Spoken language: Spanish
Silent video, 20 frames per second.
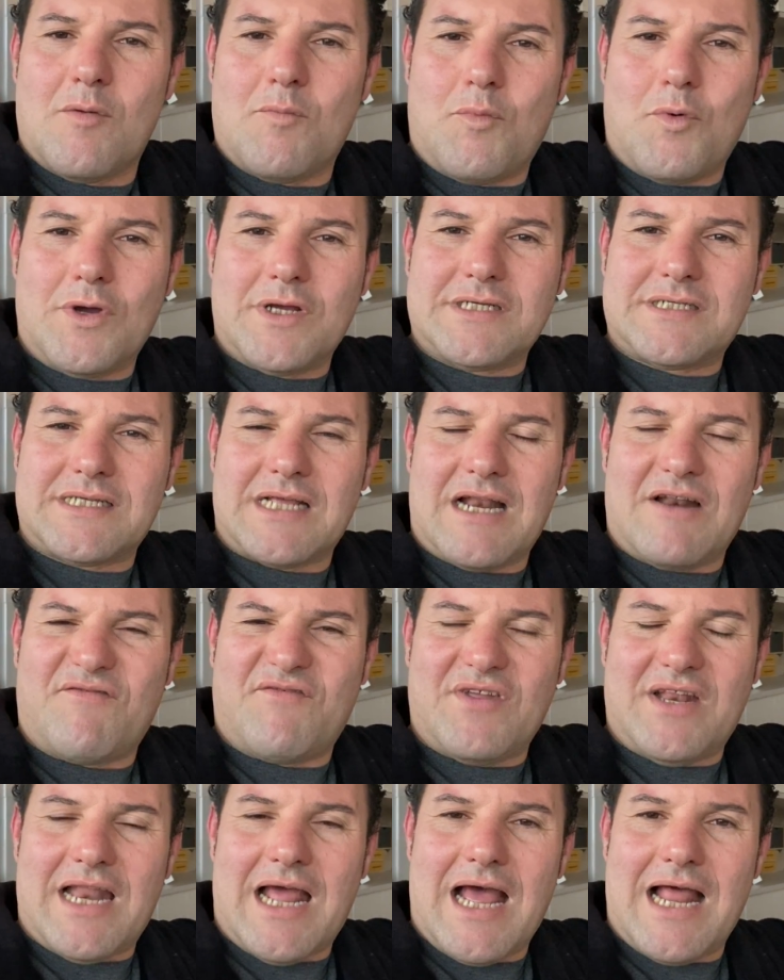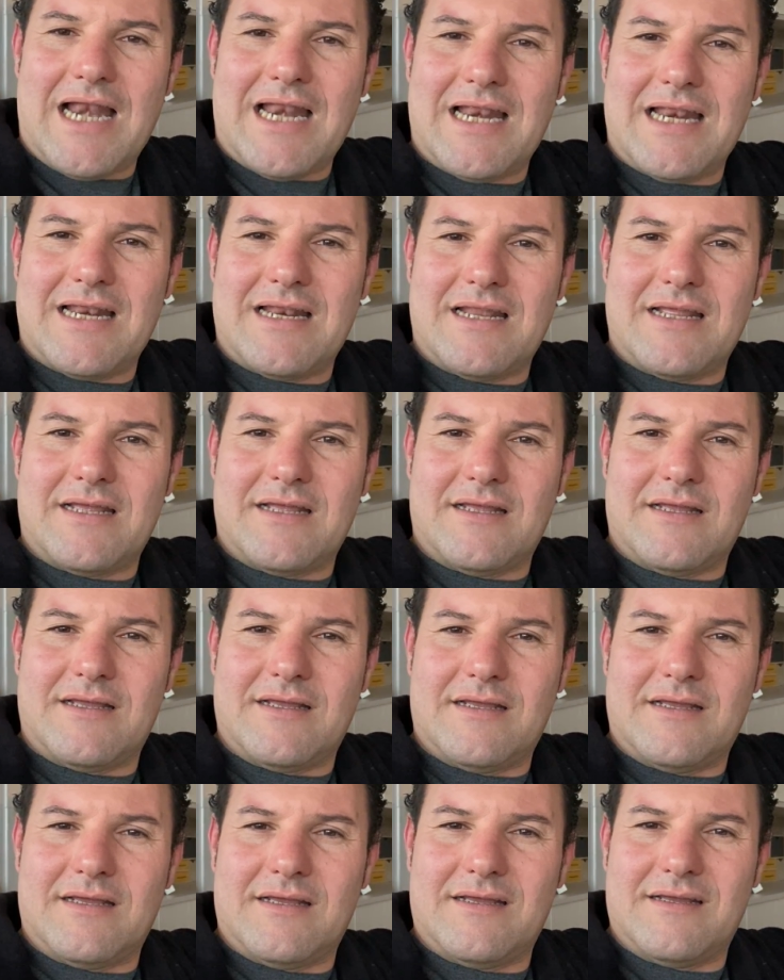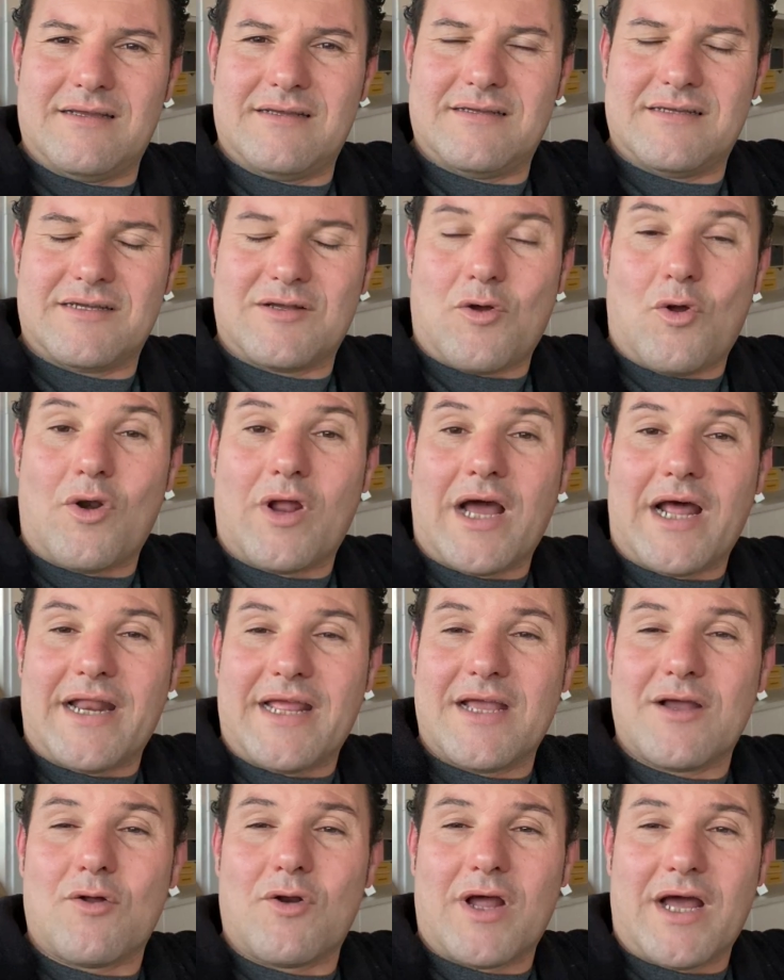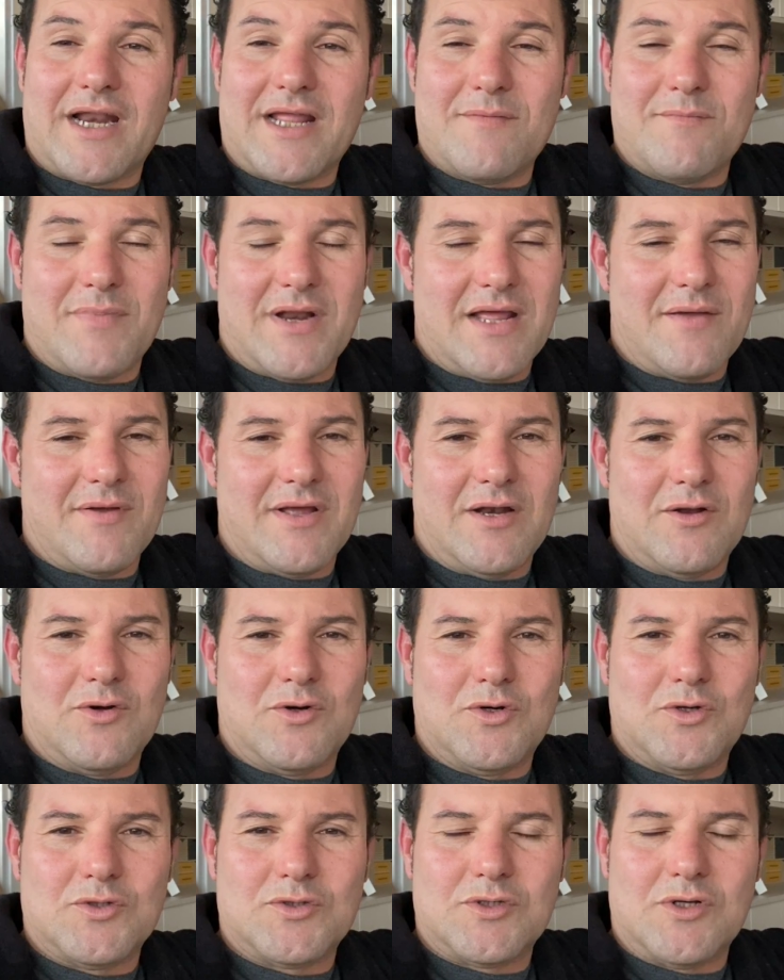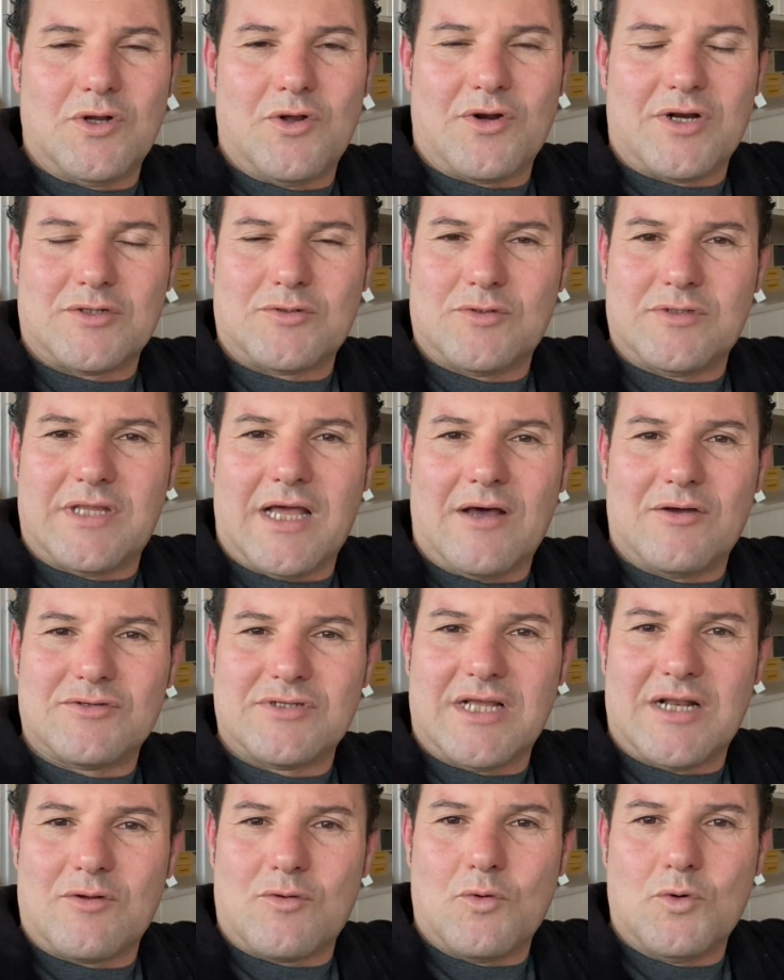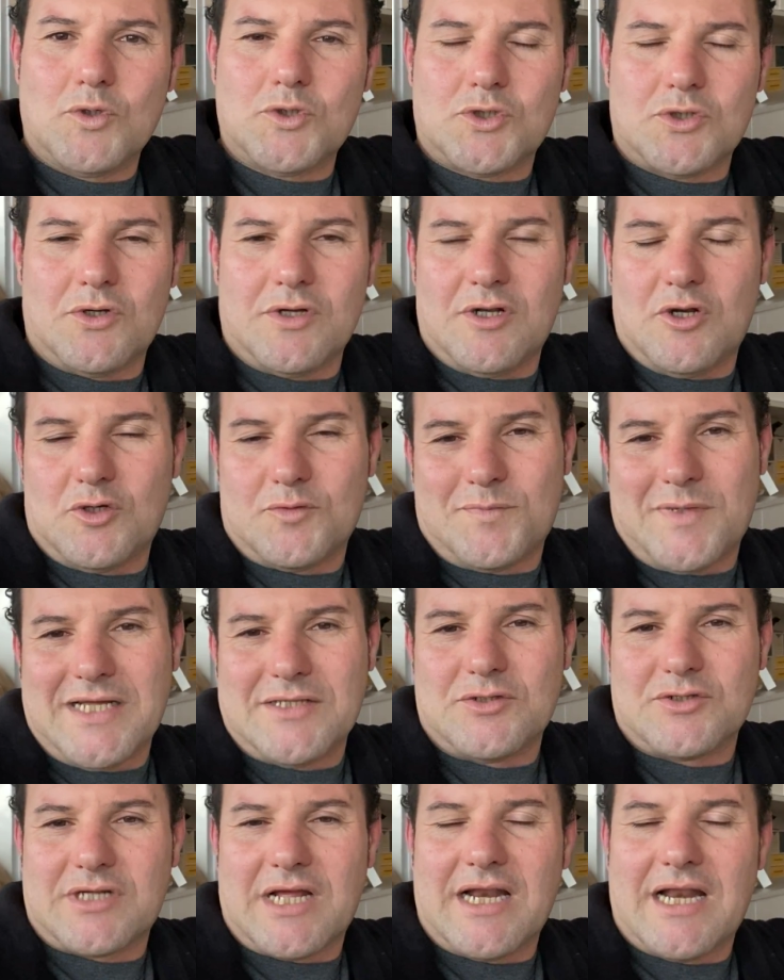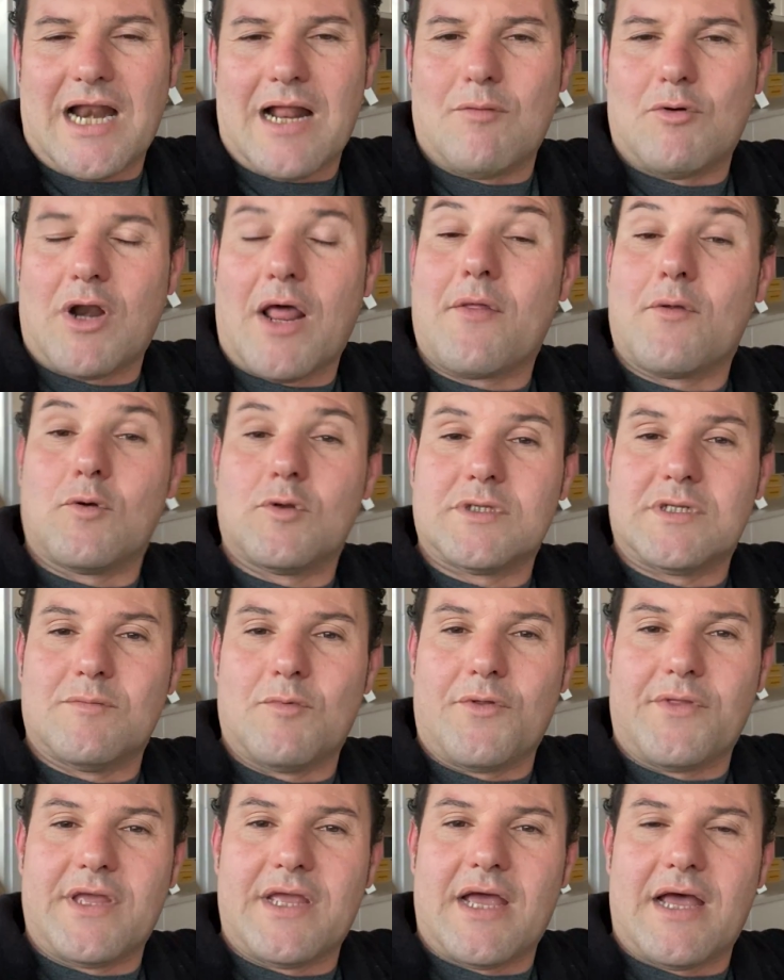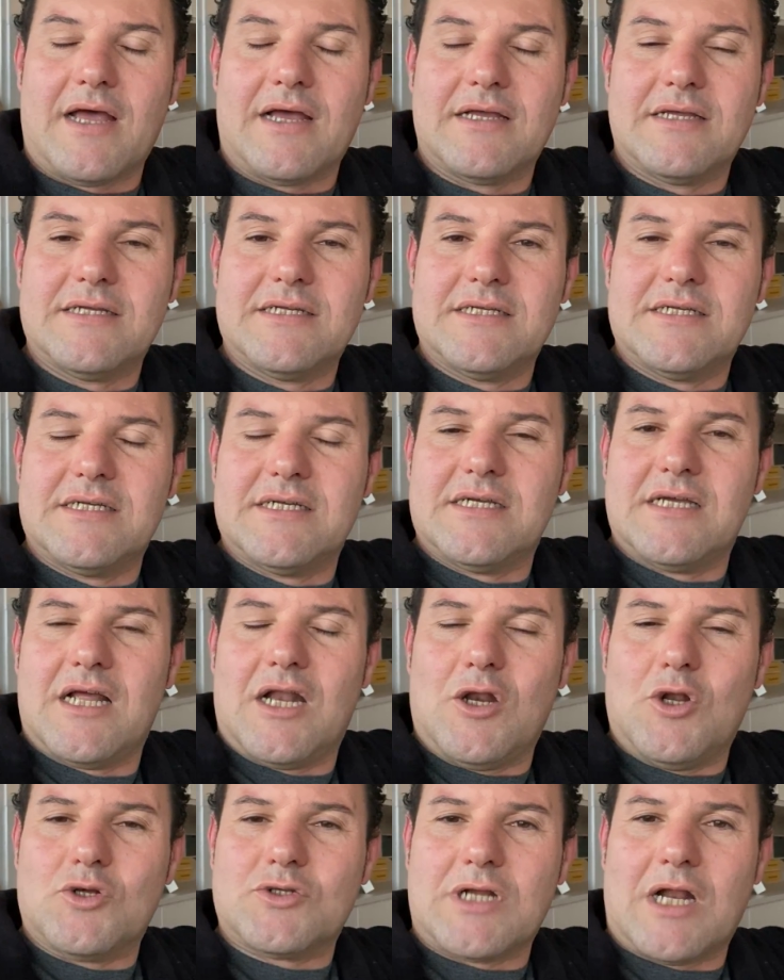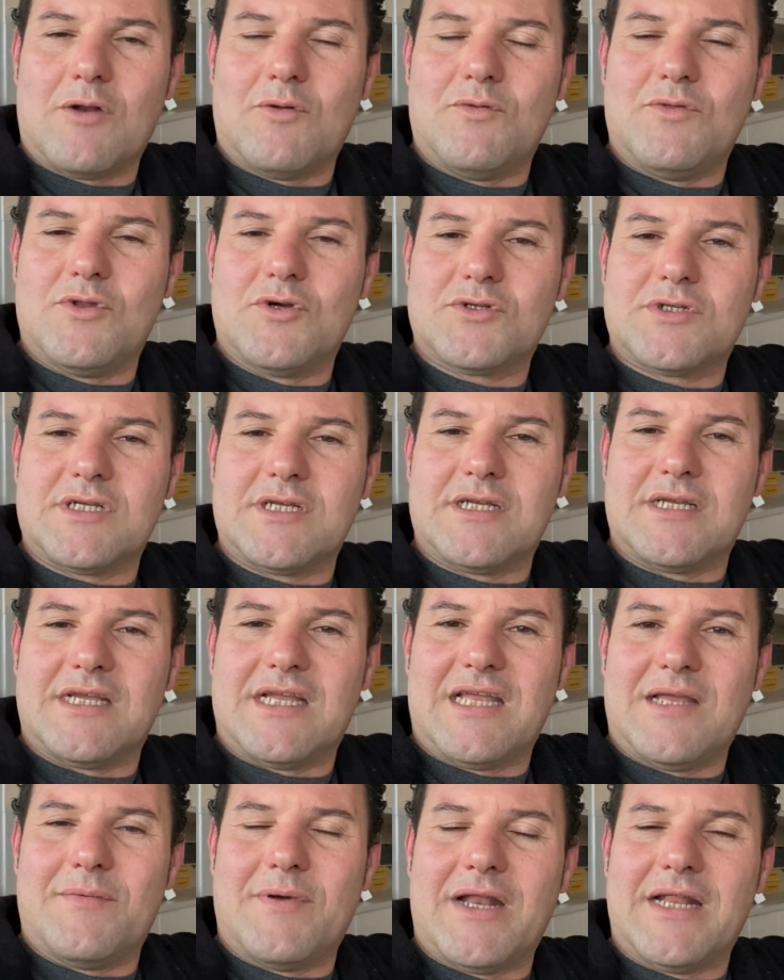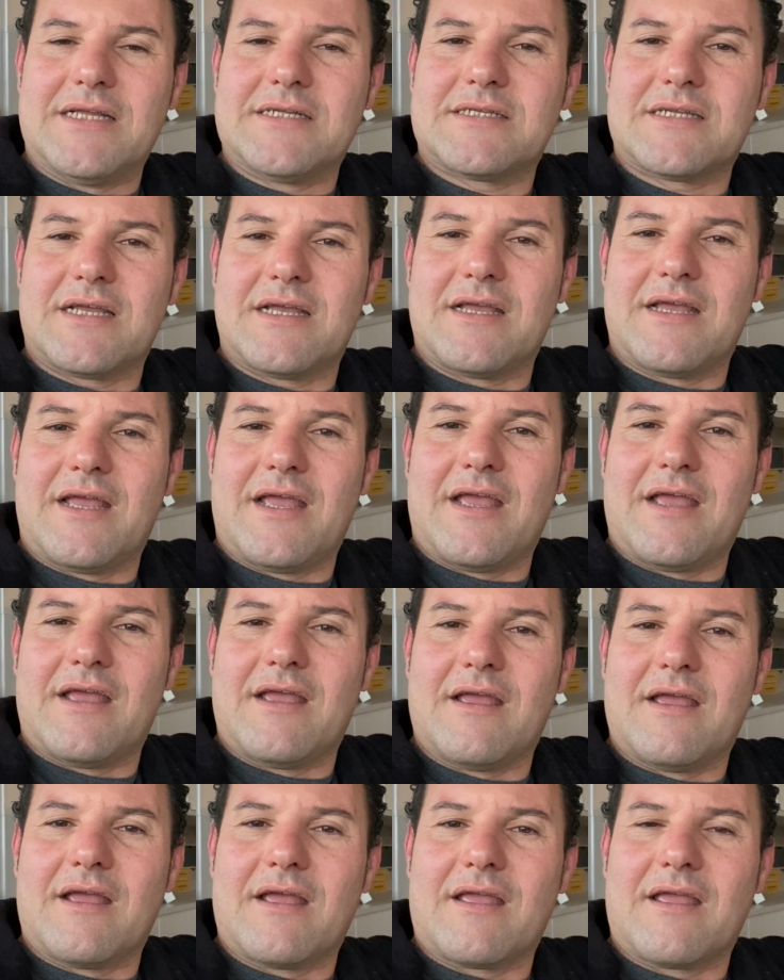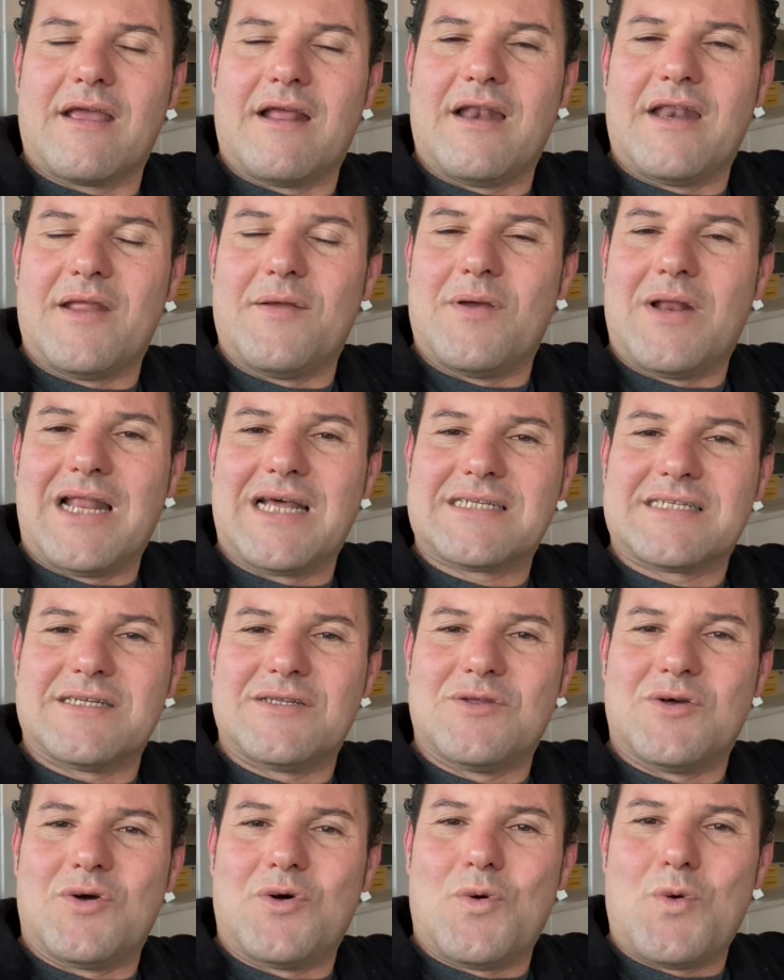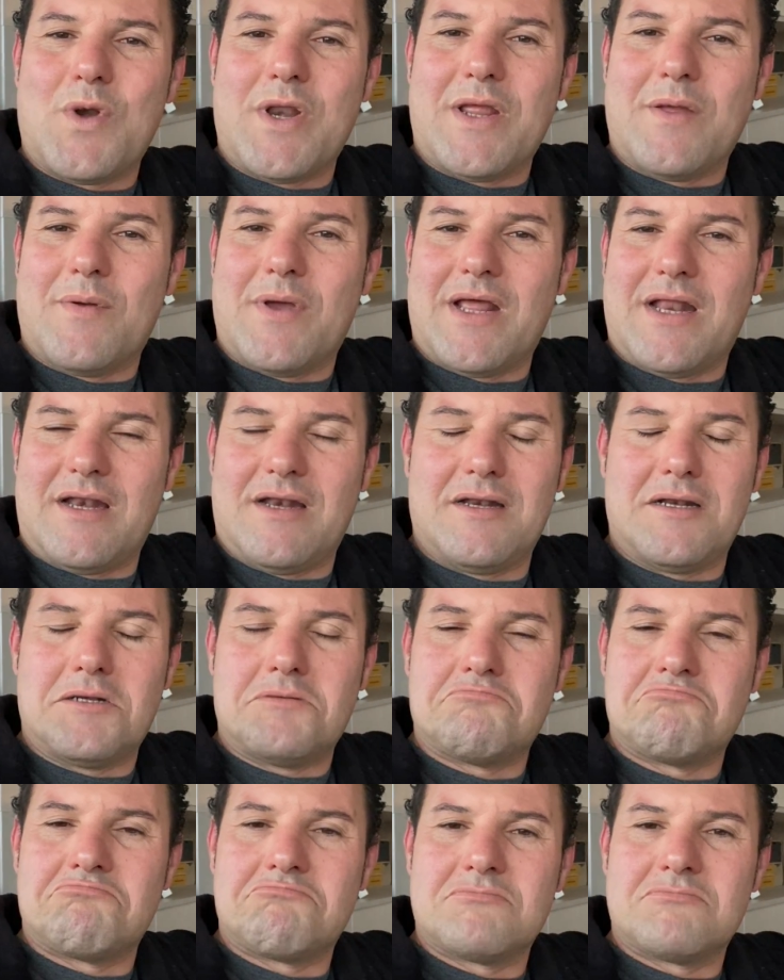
pues al final eh, colgaré, colgaré en breve los, resultados del curso y los platos que han elaborado el último día los alumnos y, veréis que, que el nivel ha sido un nivel